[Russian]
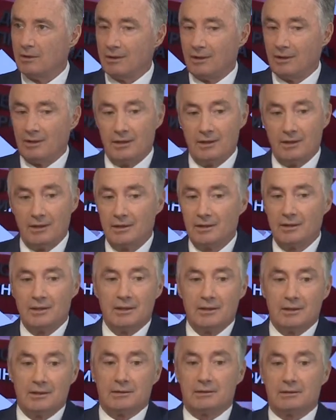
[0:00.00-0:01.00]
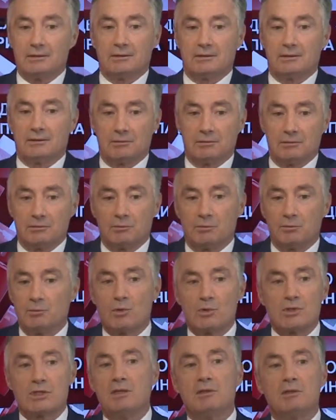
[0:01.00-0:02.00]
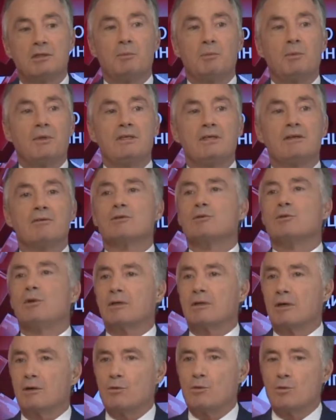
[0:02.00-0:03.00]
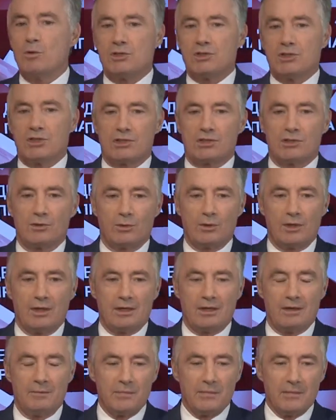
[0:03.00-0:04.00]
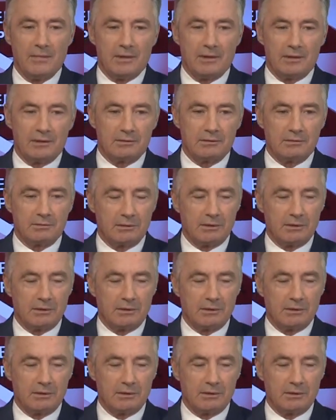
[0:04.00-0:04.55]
И э, можно интерпретировать сколько хочешь, но я э,